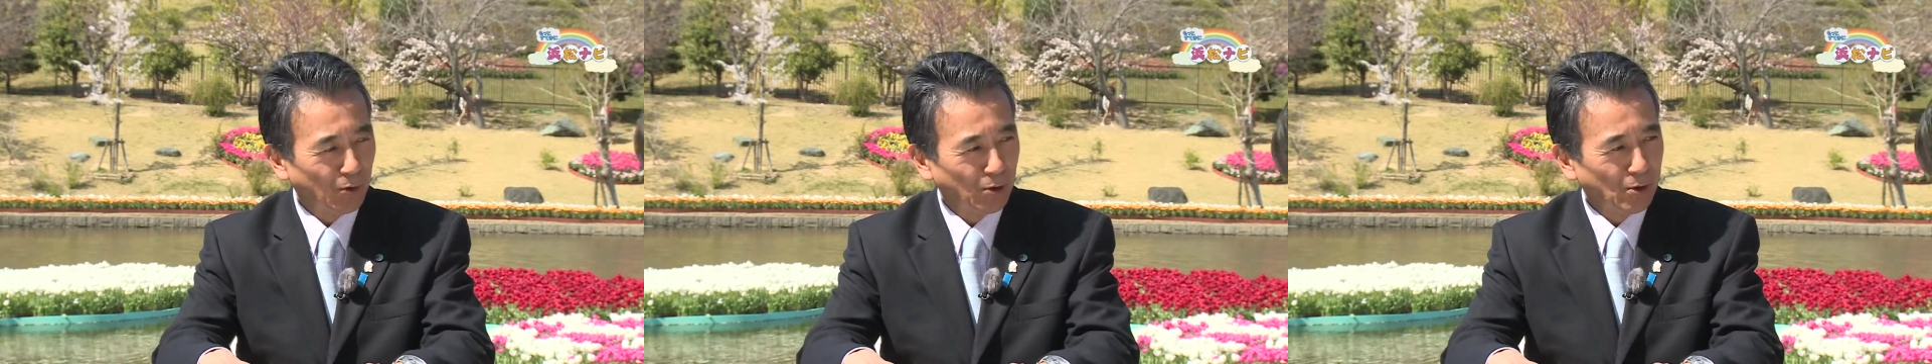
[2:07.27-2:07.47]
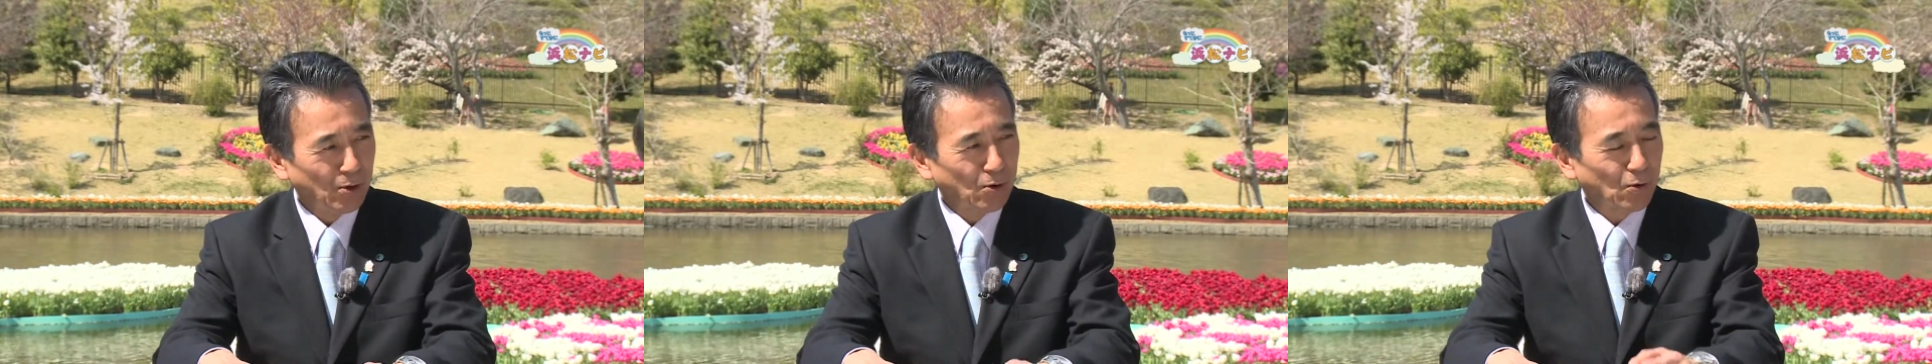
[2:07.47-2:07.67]

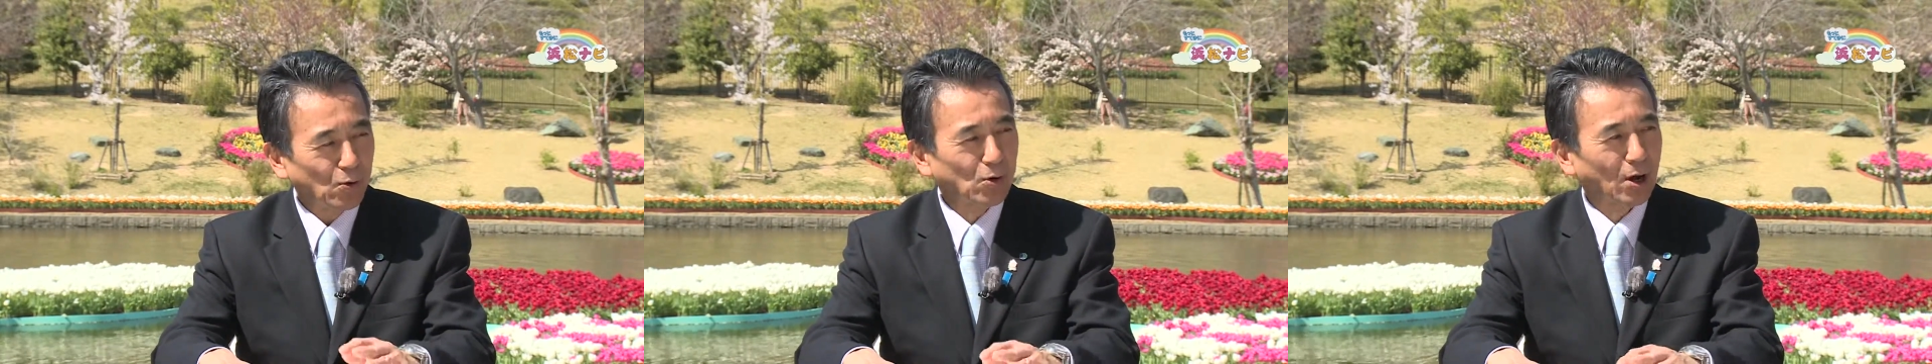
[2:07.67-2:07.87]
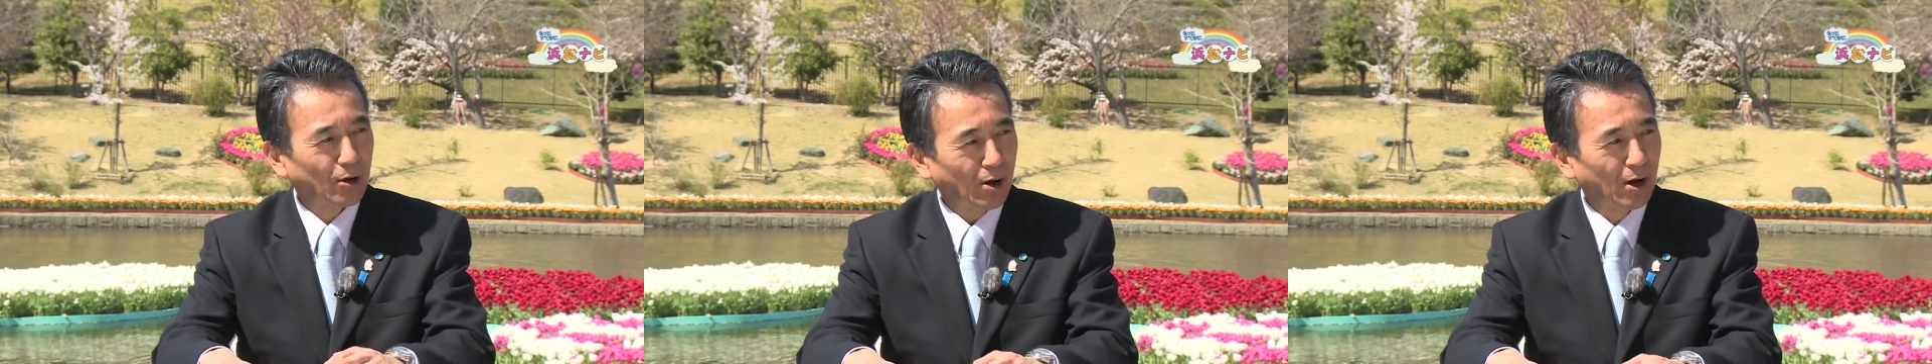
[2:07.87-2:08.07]
はい、
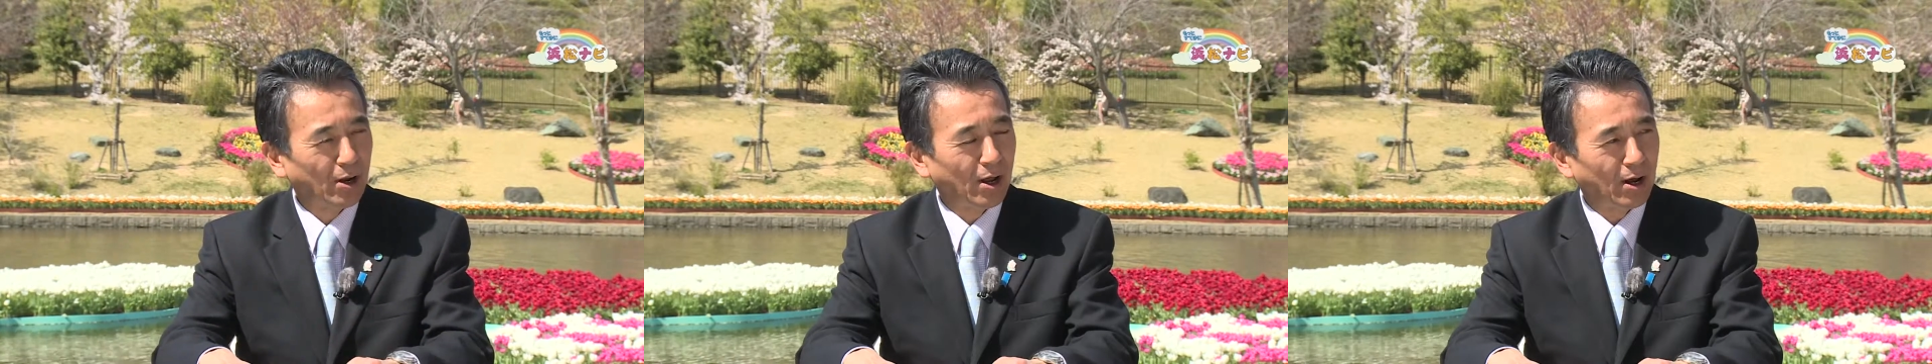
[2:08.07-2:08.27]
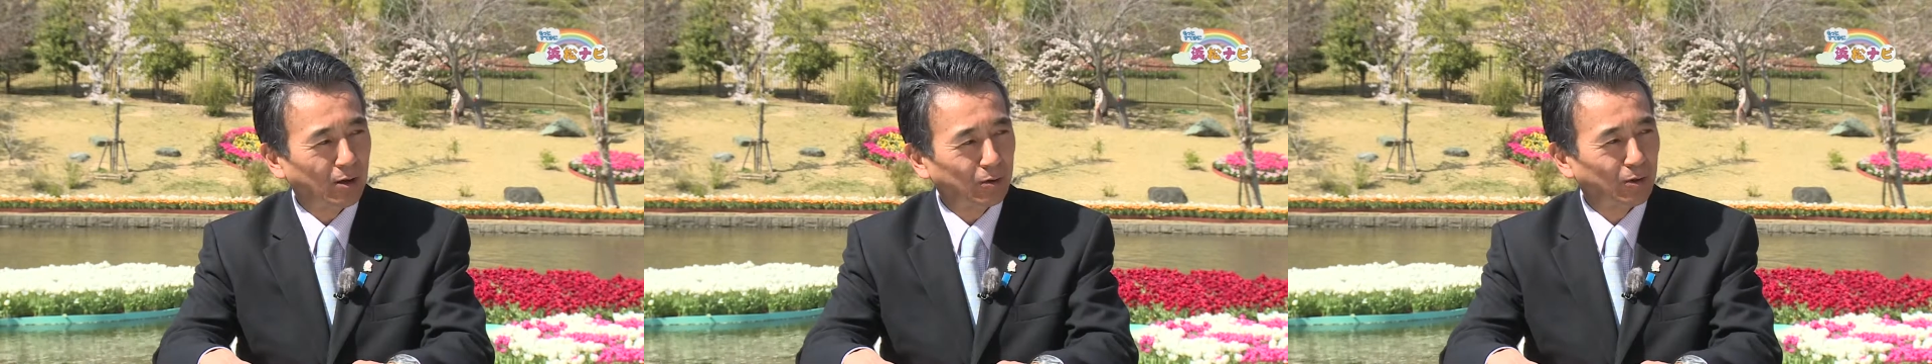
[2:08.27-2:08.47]
今回の
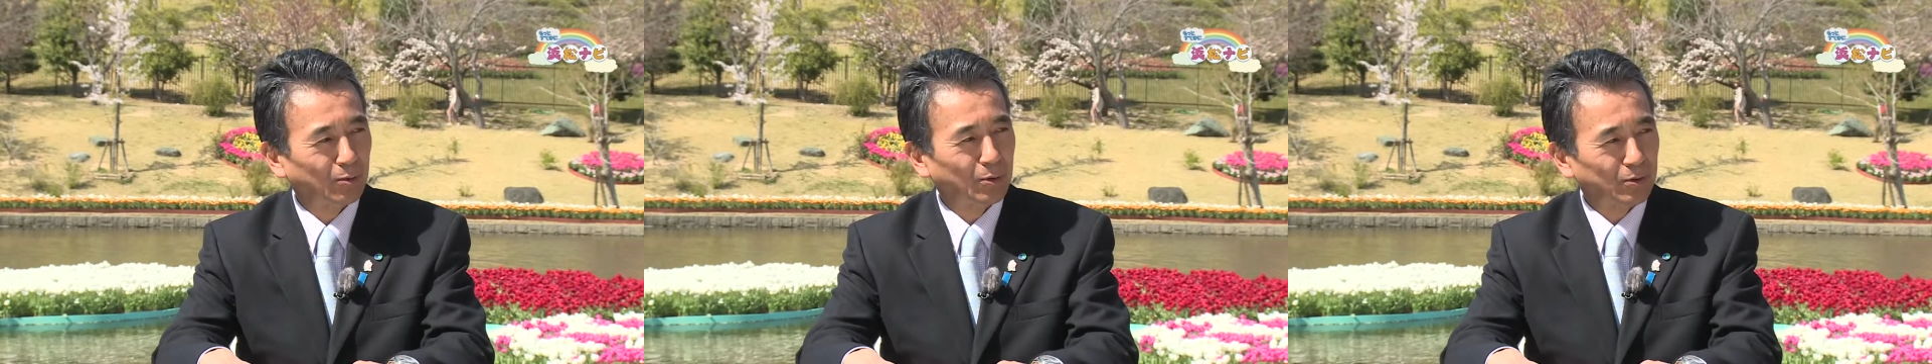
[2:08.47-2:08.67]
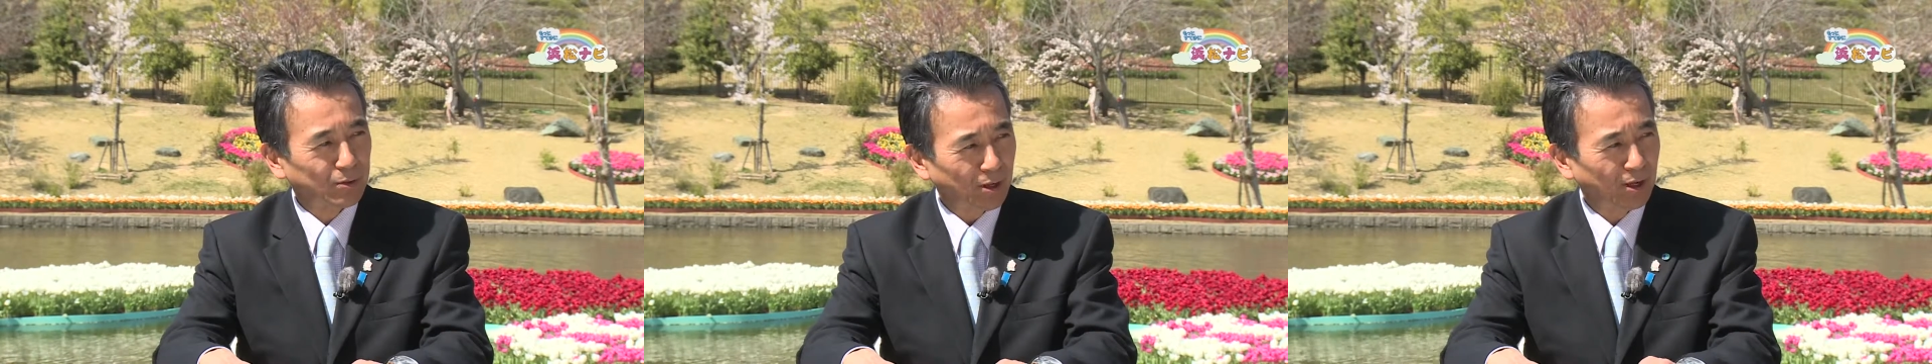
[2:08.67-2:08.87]
花博で
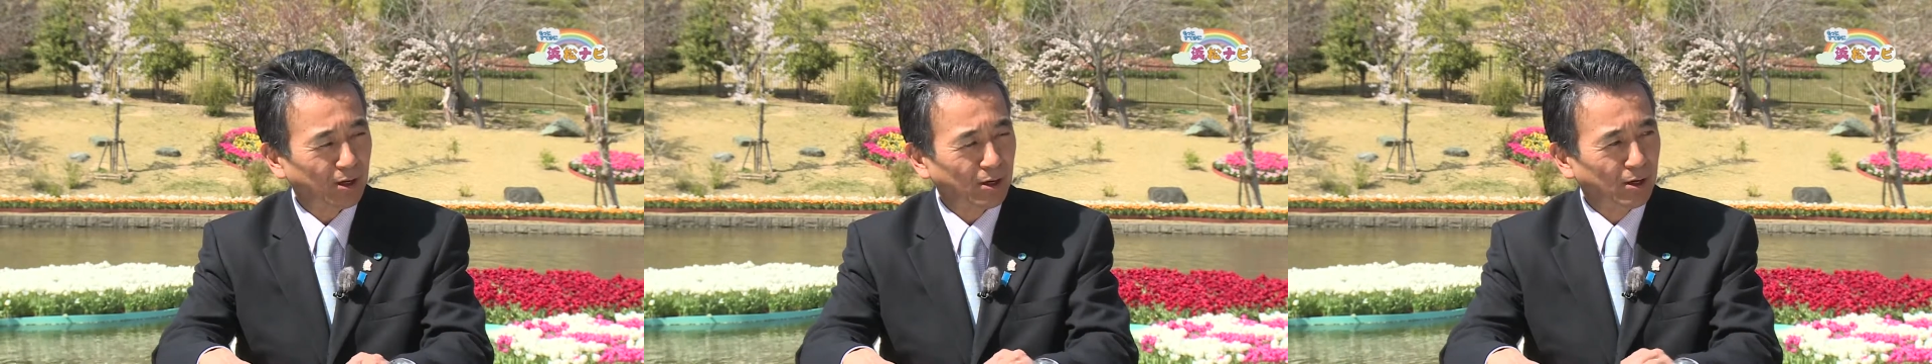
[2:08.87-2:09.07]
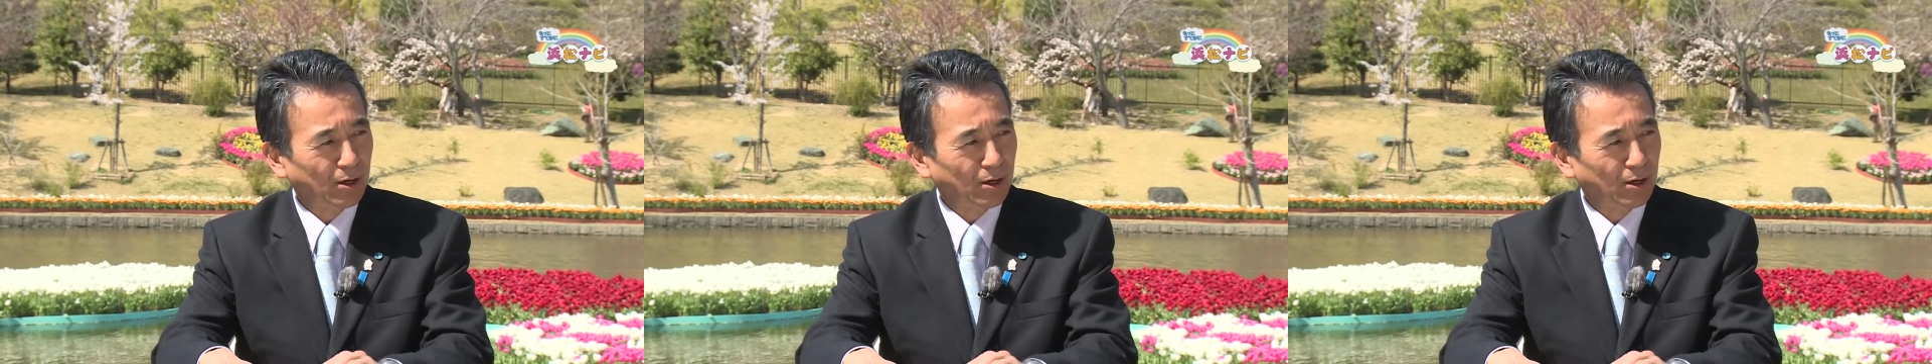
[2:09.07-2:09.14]
もですね、